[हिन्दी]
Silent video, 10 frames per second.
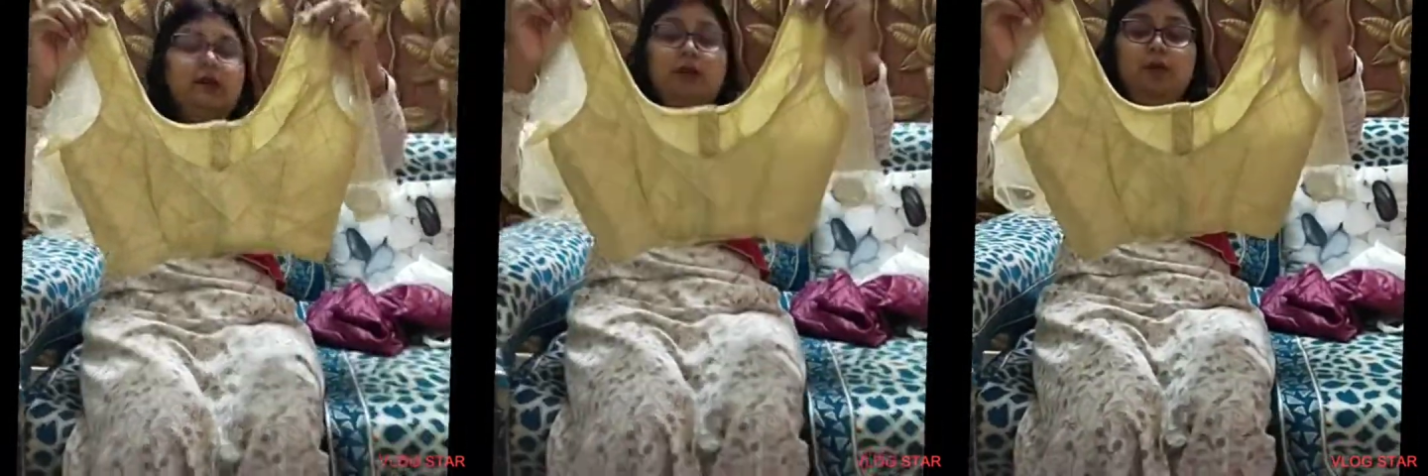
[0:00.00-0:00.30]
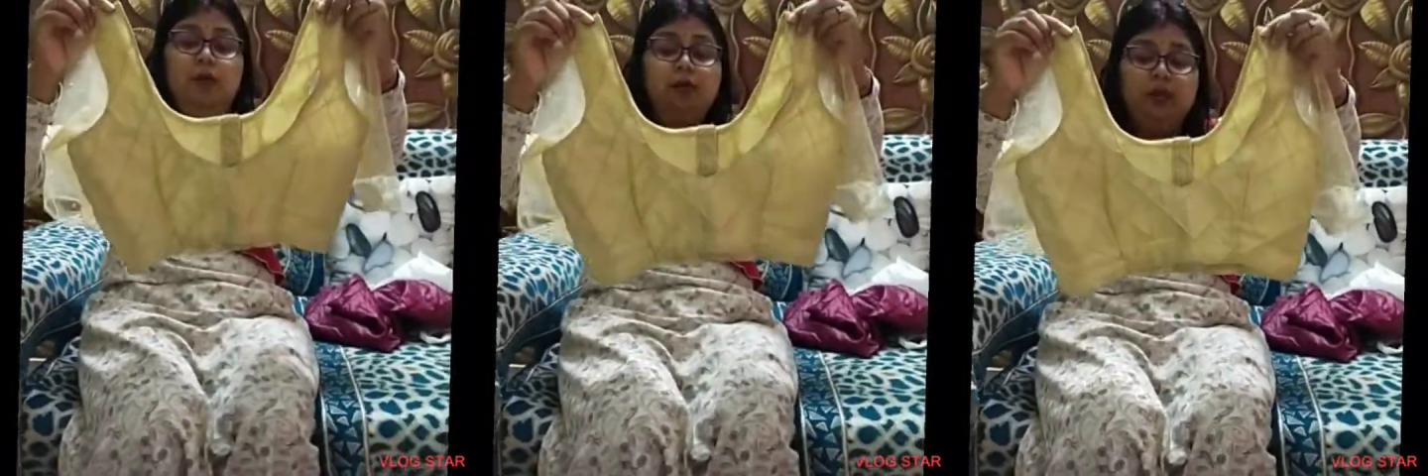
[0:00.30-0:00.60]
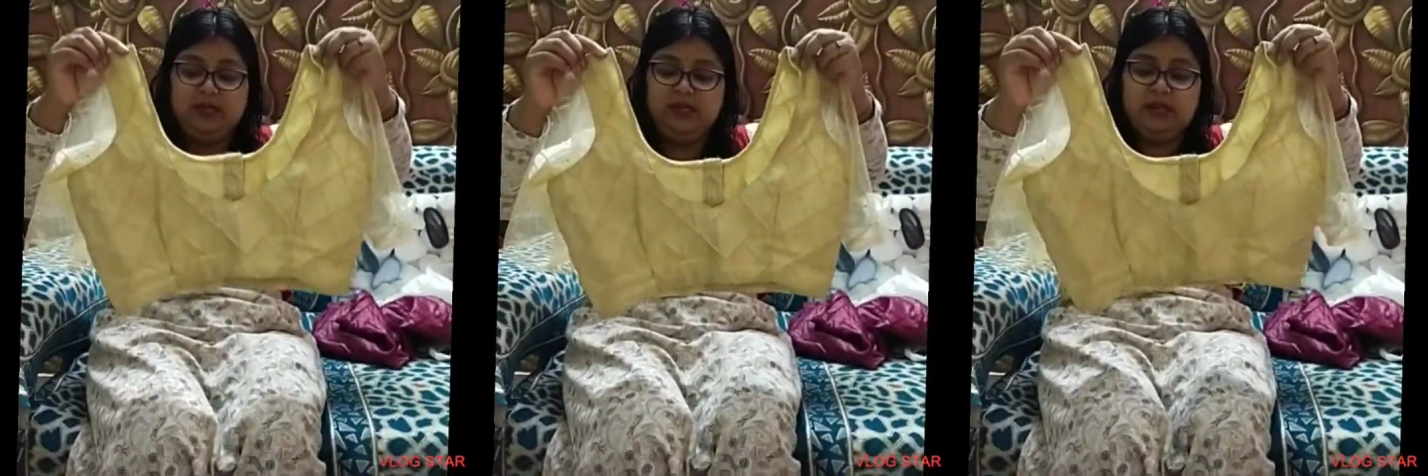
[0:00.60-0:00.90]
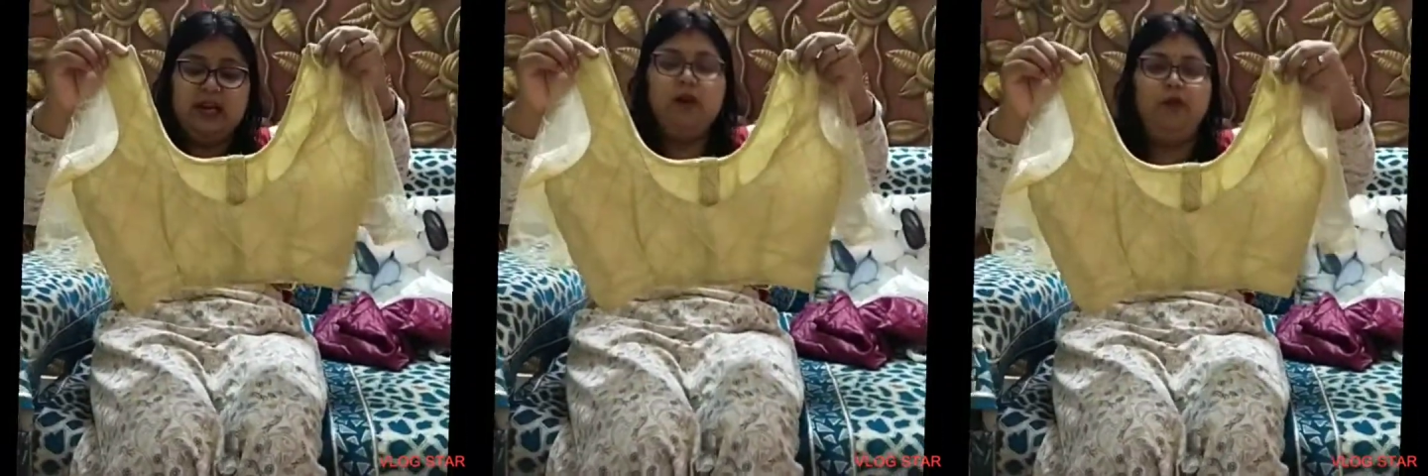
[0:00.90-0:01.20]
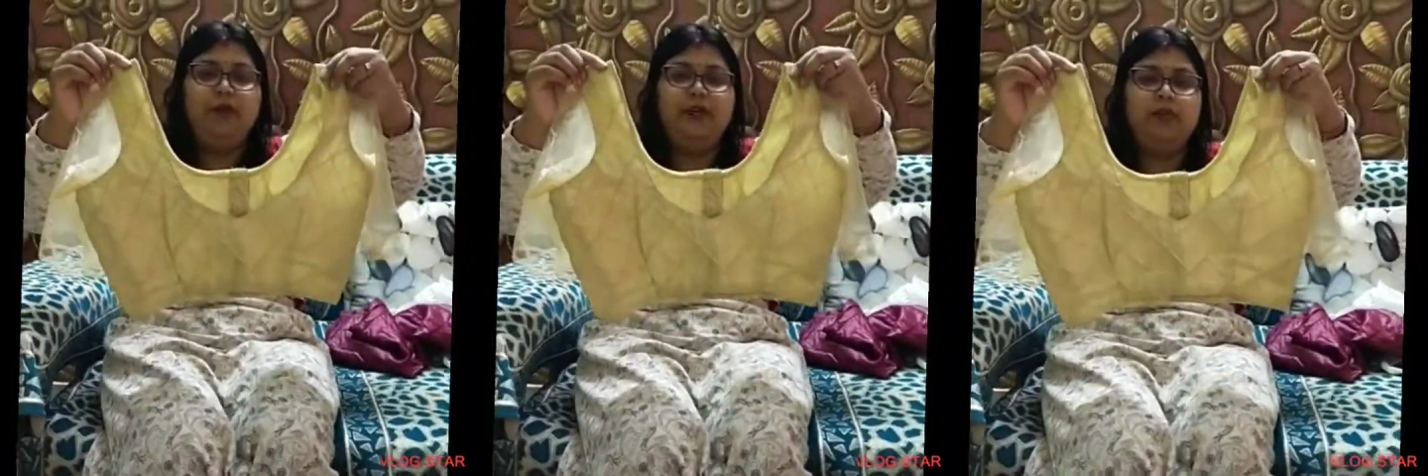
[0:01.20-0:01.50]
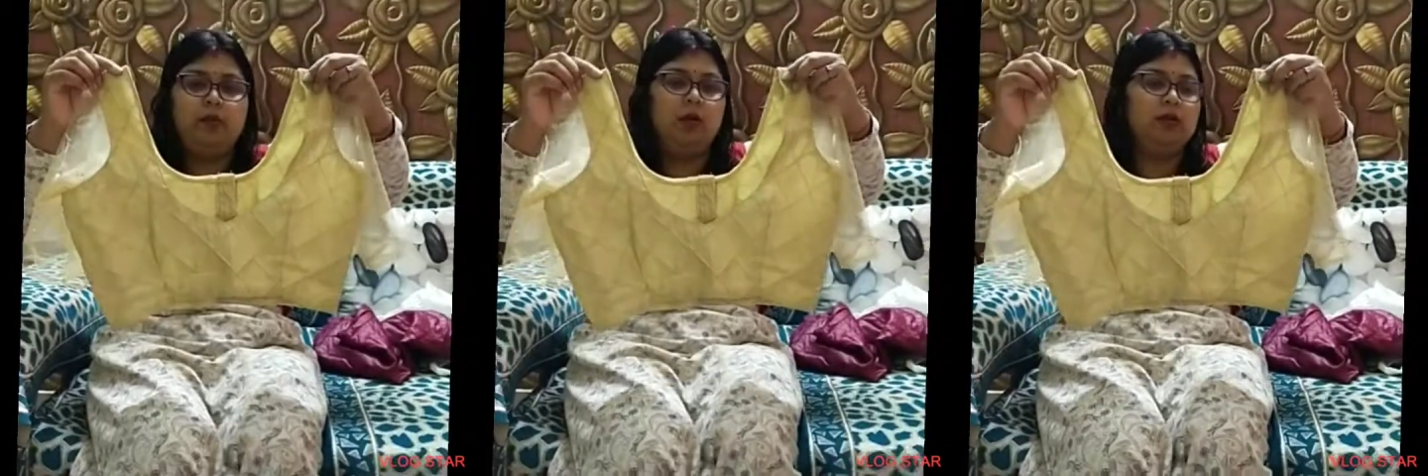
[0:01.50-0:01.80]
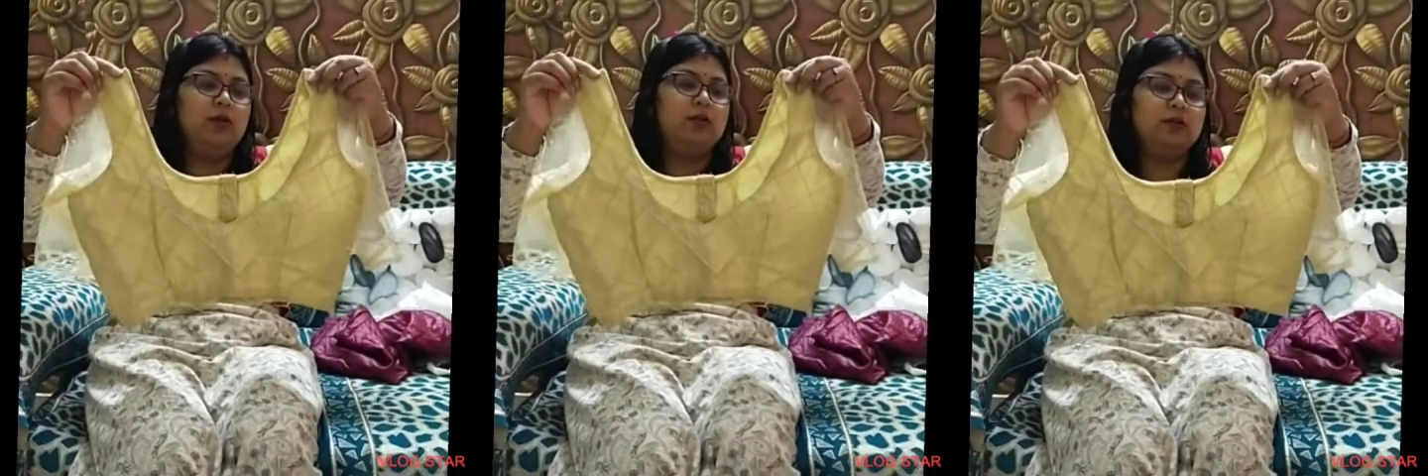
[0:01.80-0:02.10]
बहुत पसंद आया और फिटिंग बहुत
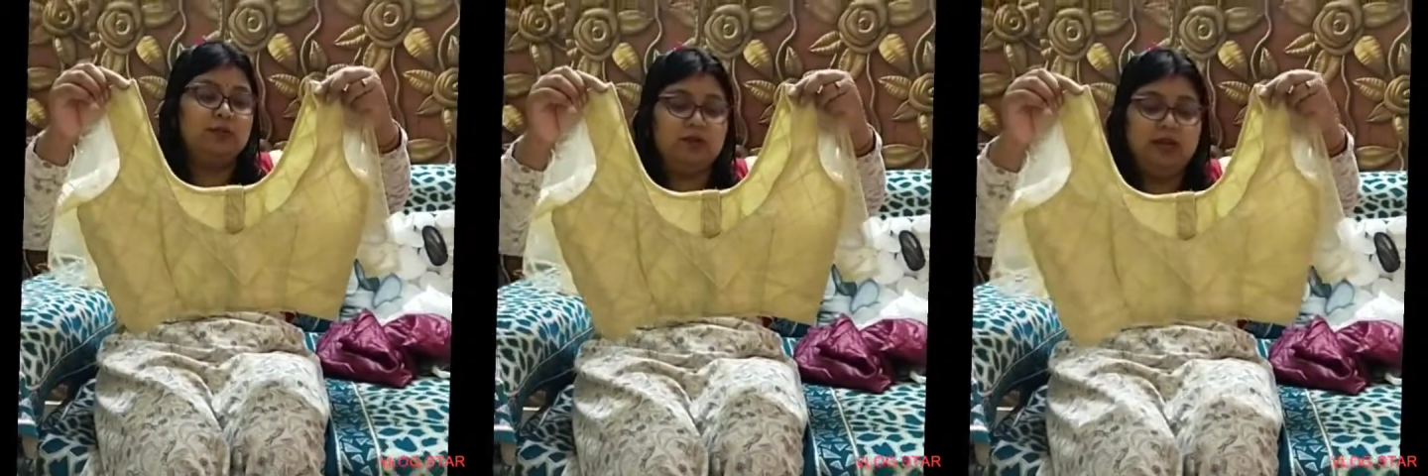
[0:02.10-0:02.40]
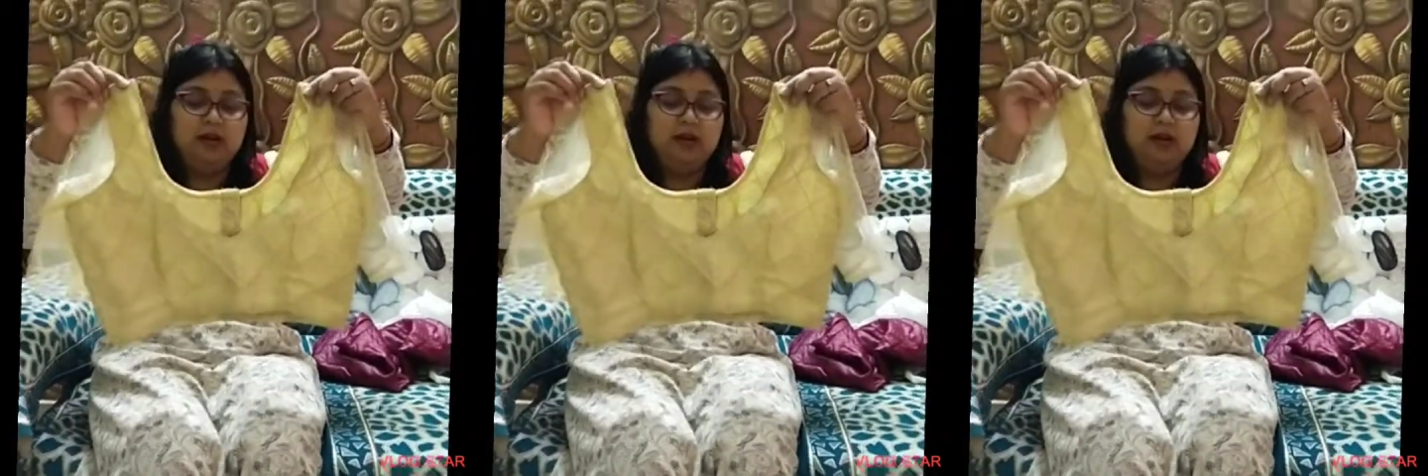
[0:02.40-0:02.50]
औसम थी